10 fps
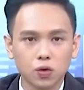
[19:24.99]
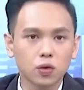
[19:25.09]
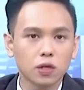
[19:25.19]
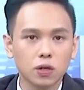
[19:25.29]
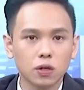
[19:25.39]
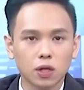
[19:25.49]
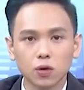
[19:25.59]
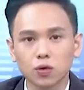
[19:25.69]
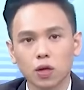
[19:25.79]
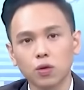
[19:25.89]
说真的，
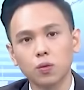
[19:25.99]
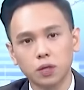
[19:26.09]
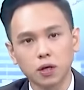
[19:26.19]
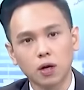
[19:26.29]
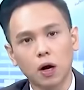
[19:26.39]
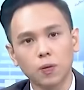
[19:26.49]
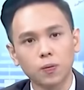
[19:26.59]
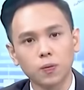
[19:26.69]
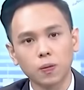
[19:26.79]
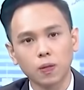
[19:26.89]
操作难度比较高，
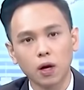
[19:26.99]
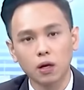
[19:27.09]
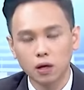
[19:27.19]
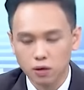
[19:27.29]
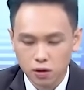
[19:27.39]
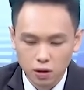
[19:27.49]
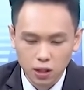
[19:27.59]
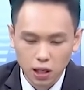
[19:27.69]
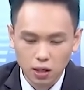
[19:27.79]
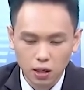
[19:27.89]
那各式
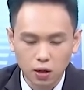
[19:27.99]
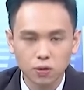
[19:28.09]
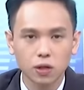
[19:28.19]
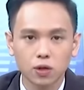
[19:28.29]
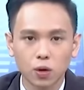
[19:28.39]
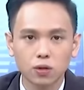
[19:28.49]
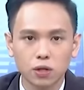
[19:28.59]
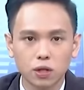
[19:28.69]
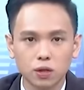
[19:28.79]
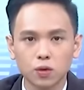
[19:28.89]
各样的利空在冲
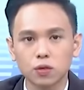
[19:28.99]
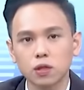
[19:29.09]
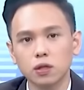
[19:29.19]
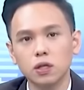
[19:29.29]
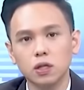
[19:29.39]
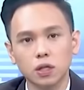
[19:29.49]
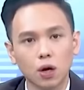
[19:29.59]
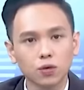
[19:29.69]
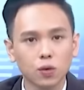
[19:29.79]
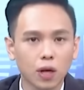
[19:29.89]
击，你说整体
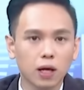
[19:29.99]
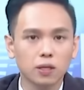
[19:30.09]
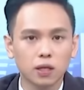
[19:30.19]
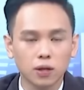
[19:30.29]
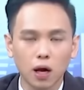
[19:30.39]
操作来讲，